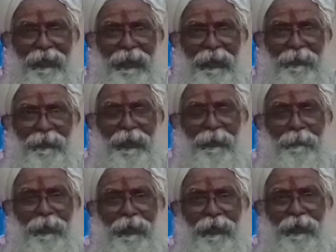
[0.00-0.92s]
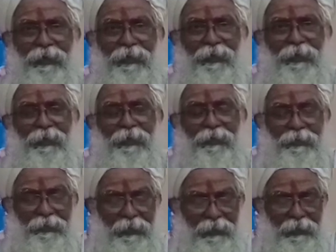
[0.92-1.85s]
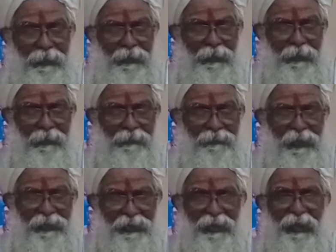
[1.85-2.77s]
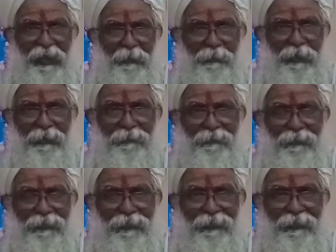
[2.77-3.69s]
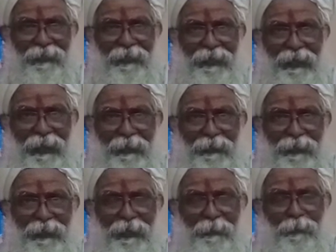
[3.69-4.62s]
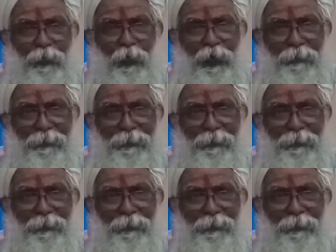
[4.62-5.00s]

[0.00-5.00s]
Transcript: அதாவது நம்ம இந்த சஞ்சித கர்மா அதாவது போன